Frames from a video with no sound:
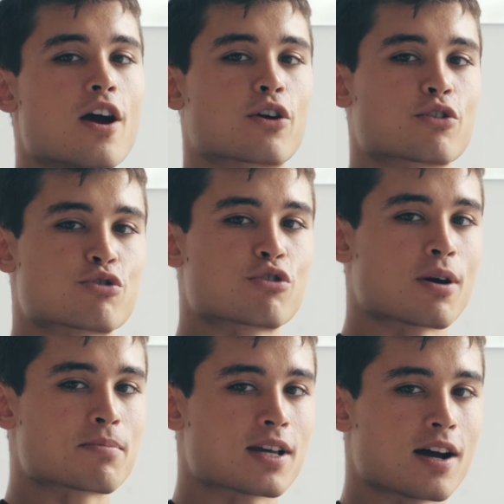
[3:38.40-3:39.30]
quand je suis
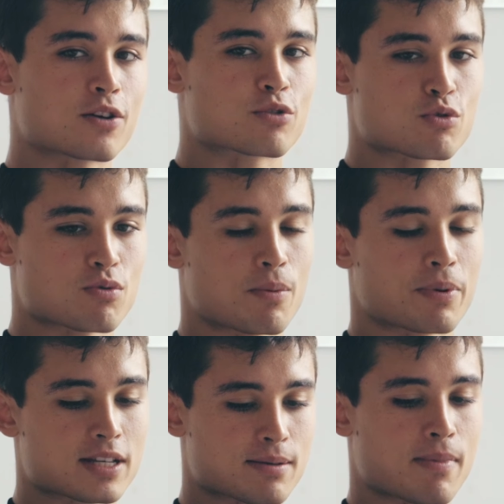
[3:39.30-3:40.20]
comme ça, que ce soit en
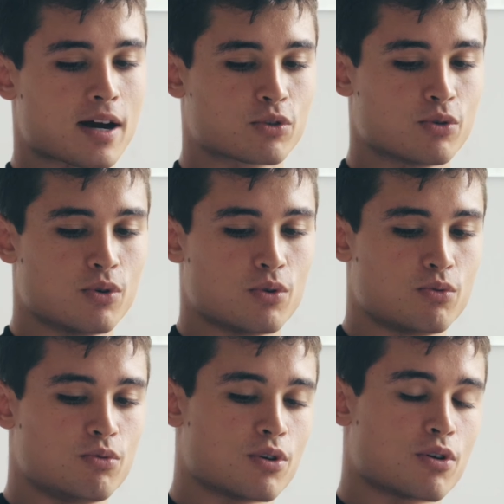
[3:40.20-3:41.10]
prise marteau
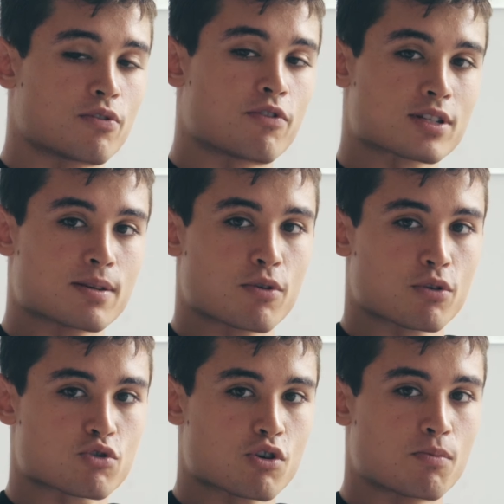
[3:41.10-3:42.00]
ou euh, forcément
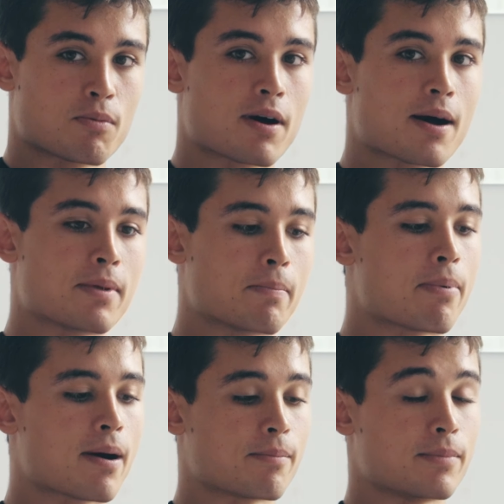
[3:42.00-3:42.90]
quand je colle mon bras, mes,
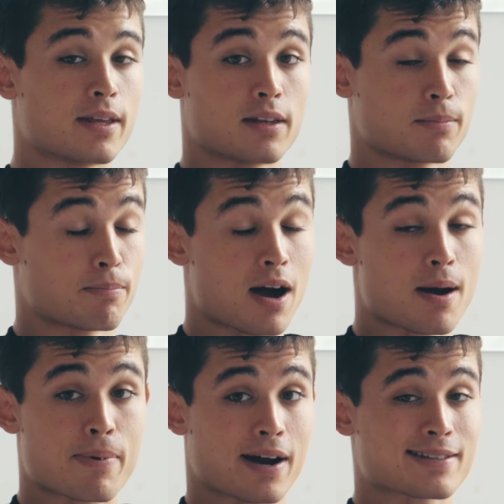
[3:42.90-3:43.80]
mes
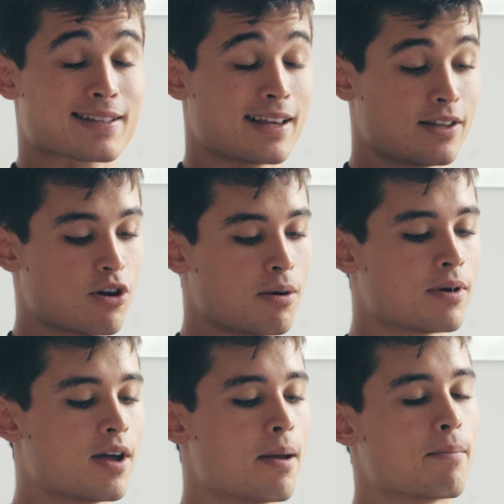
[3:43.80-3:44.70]
bras paraissent énormes.
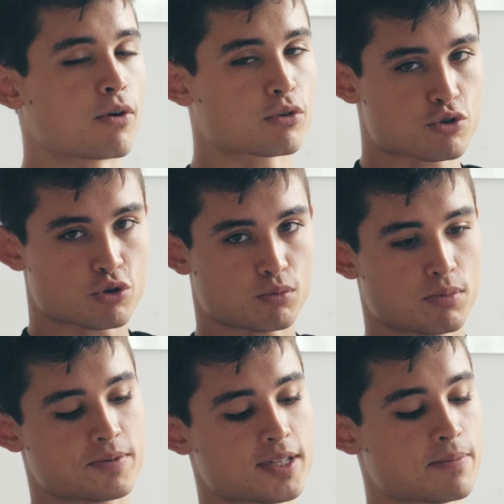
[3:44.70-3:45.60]
Par contre, quand je suis en
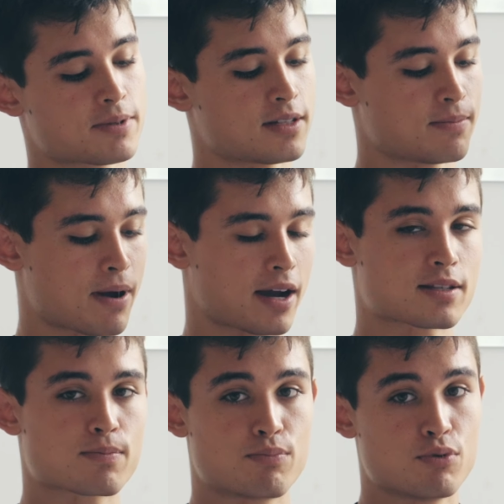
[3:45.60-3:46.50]
double biceps, ils
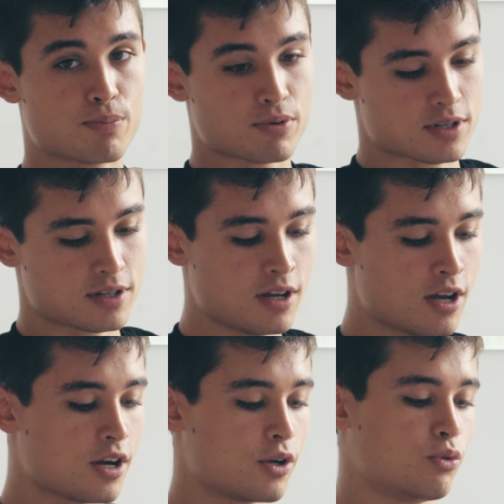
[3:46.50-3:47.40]
paraissent plus petits.
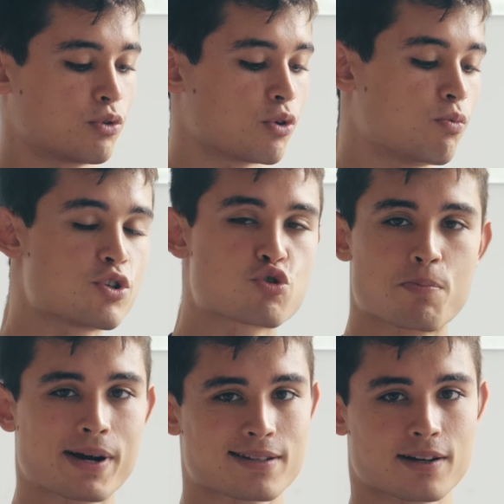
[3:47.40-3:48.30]
Donc euh, oui, je suis
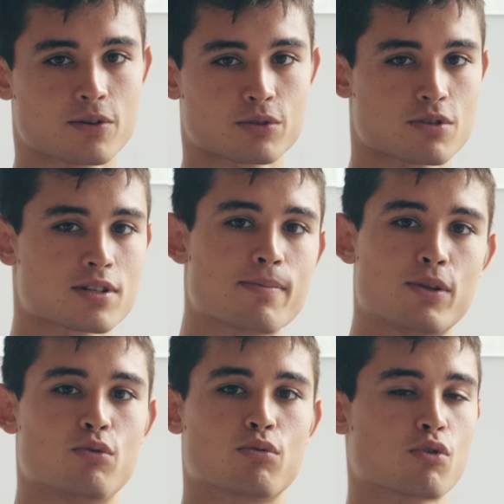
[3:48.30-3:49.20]
pas à 50
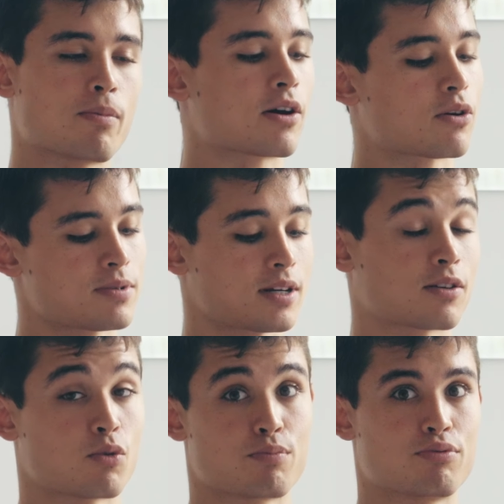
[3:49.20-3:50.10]
cm de tour de bras comme
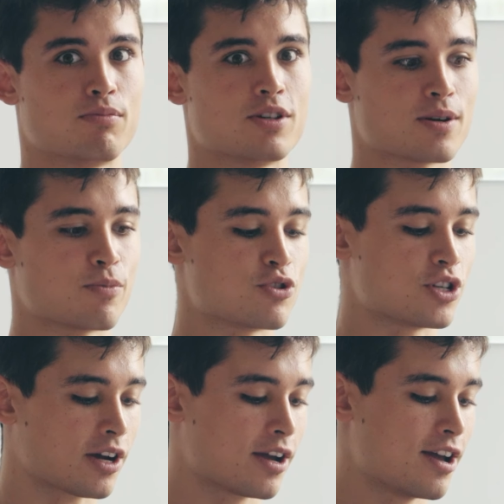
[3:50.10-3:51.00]
certains ont pu déjà me
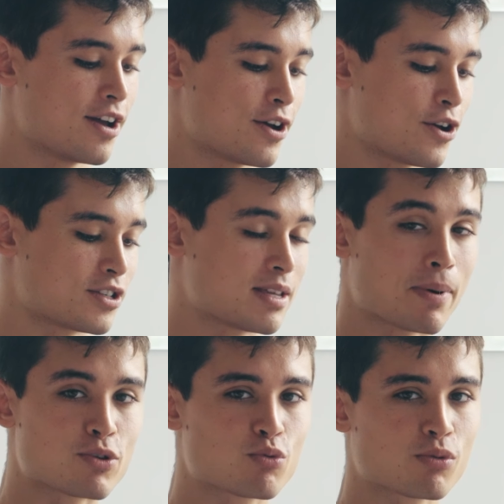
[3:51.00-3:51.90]
dire. Euh, c'est
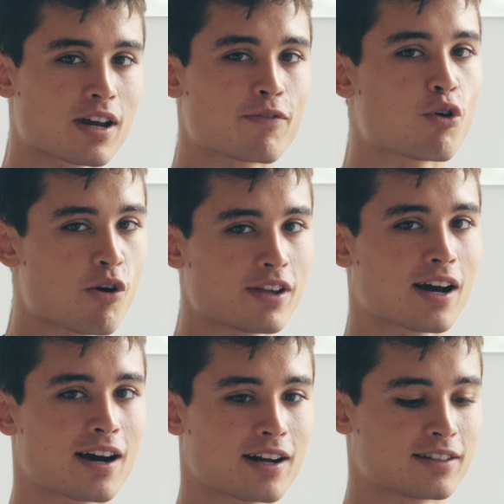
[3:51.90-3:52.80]
pas du tout le cas, faut
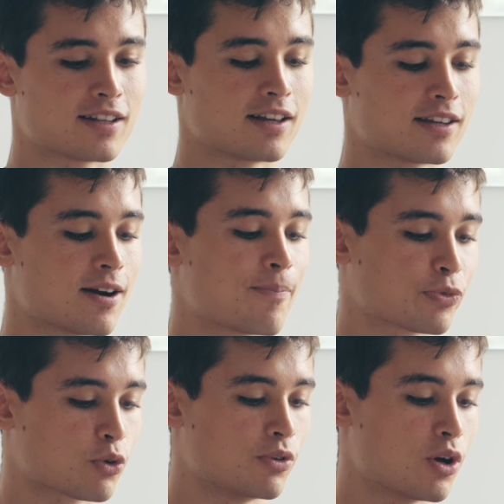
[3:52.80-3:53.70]
revenir à la réalité les gars,
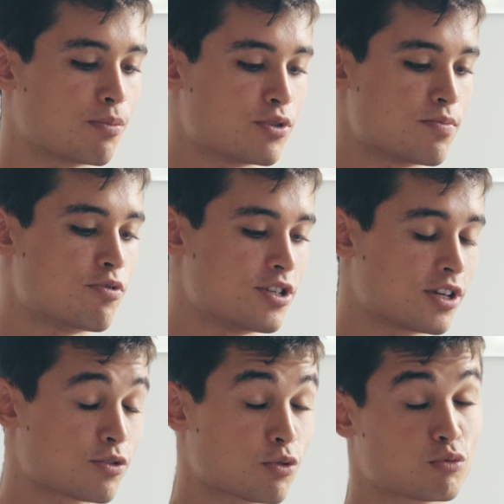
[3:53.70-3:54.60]
on est en
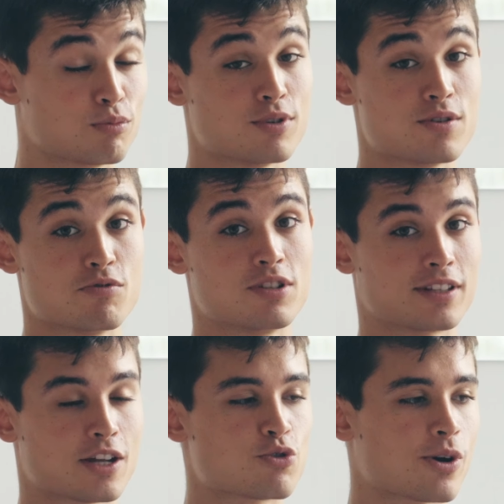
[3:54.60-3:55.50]
bodybuilding, surtout
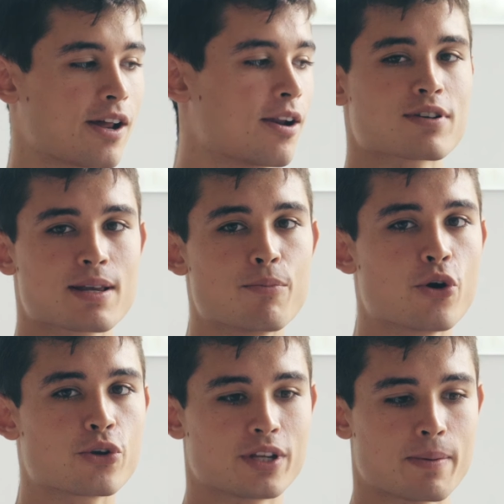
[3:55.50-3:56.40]
bodybuilding naturel.
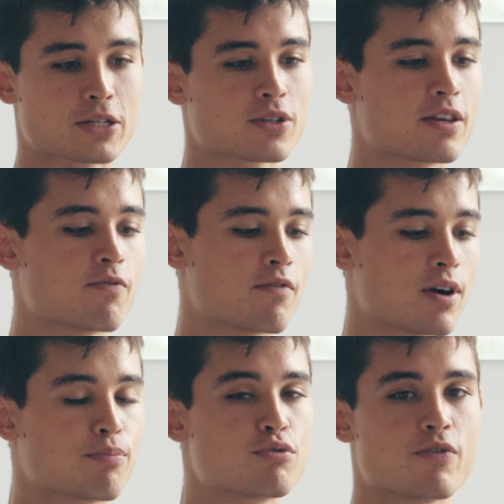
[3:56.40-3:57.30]
Forcément, il y a des personnes qui vont
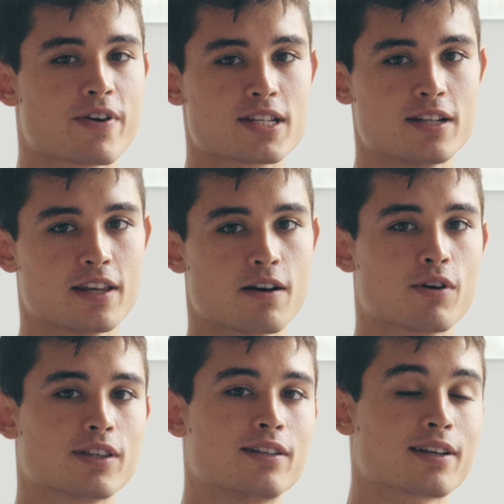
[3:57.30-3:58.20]
avoir plus de facilité à
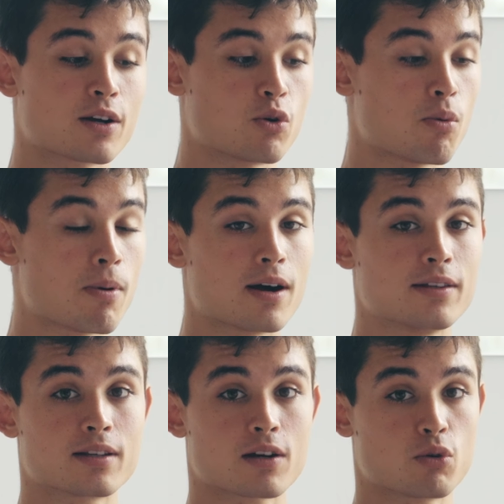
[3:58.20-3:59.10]
avoir des très gros bras,
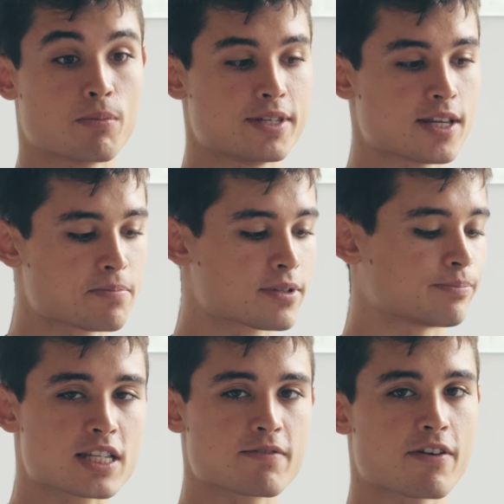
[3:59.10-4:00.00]
des très gros biceps, ce qui